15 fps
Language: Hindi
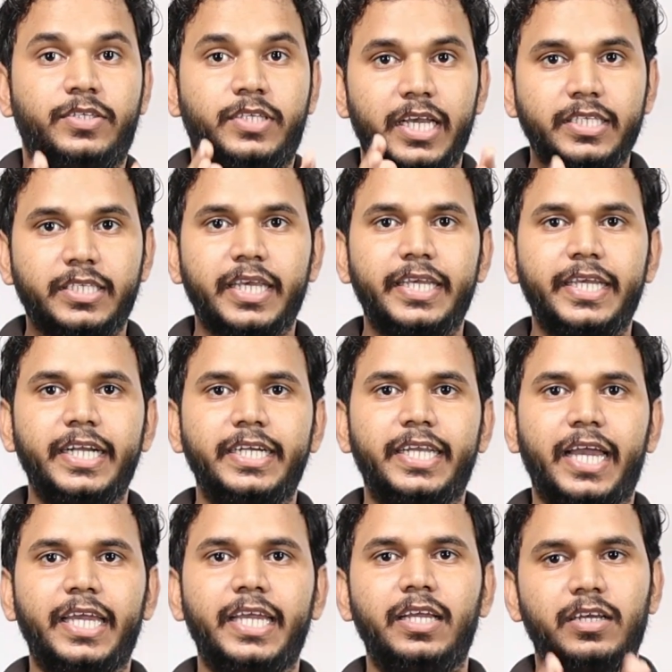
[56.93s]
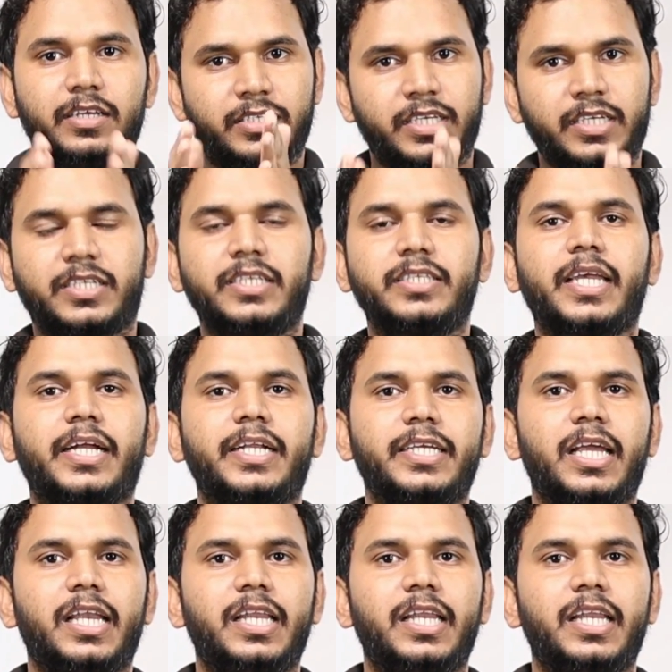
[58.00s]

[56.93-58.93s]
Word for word: जैसे ही ये डाई 60 सेकंड